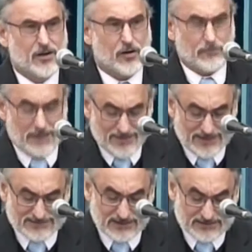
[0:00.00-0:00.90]
con más
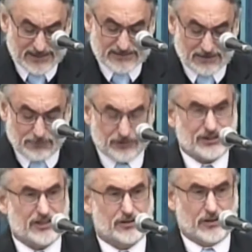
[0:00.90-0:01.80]
del
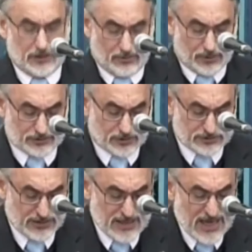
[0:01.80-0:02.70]
70% de los
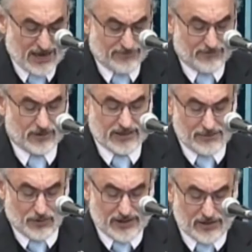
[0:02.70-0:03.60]
votos a favor del modelo